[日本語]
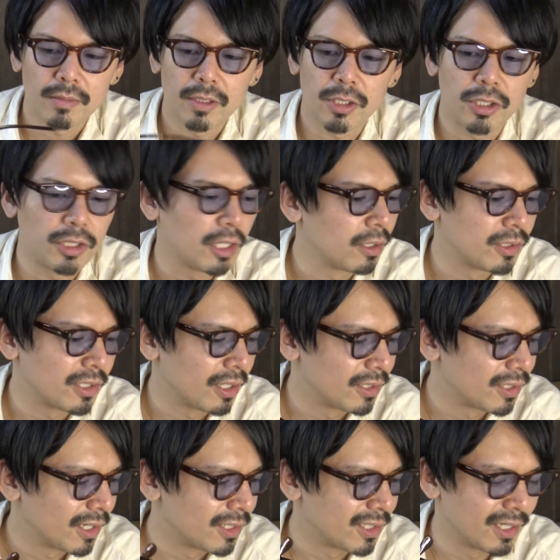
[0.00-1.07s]
違う違う
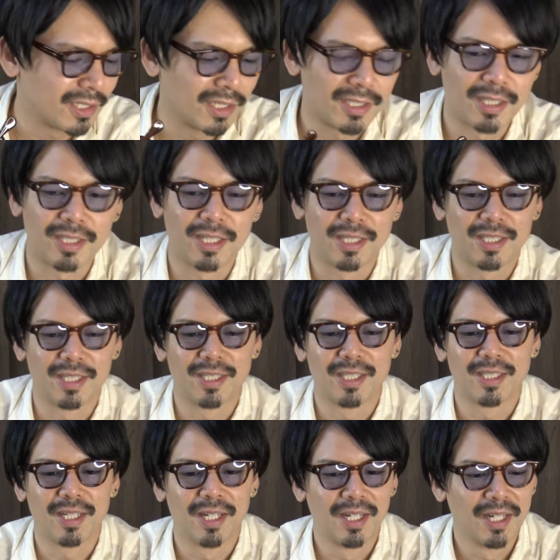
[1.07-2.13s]
違う違う違う違う違う違
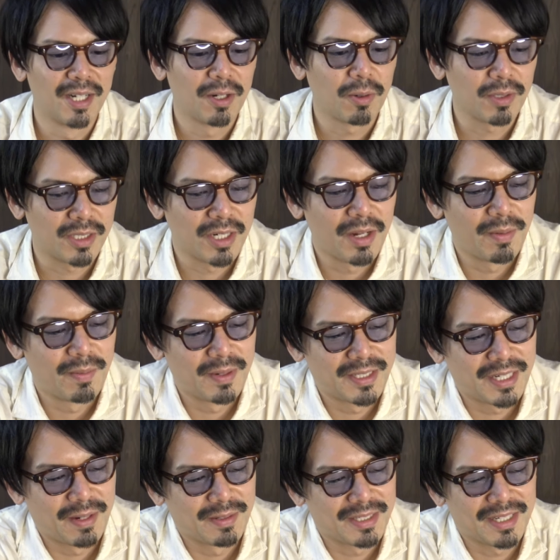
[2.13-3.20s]
うこれ違う、間
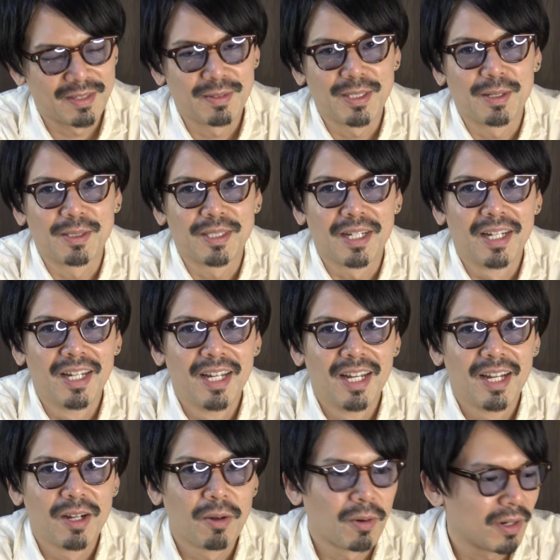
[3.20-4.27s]
違えました。間違えました。
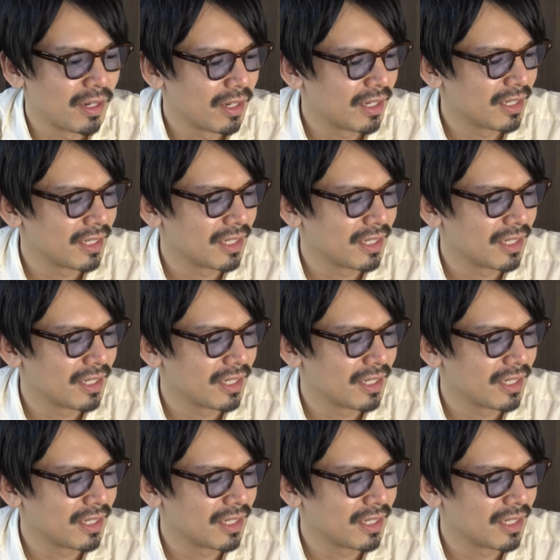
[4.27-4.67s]
これ、